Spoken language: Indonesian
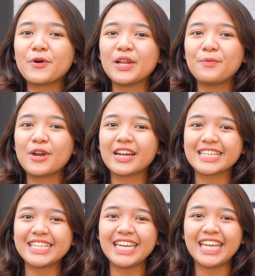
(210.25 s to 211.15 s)
yang mau liburan
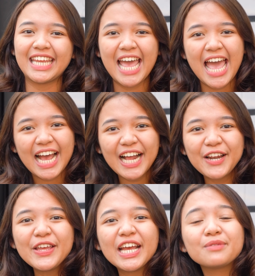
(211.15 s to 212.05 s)
ke sini.
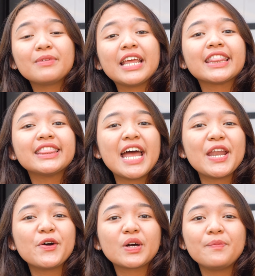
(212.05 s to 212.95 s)
Kalau ingin melihat
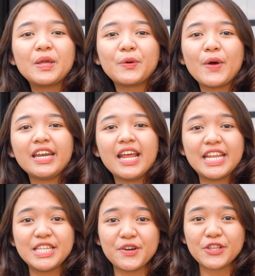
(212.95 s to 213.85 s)
danau kebiruan
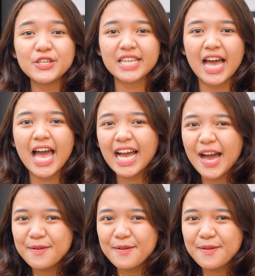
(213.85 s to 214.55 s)
dan hijau toska,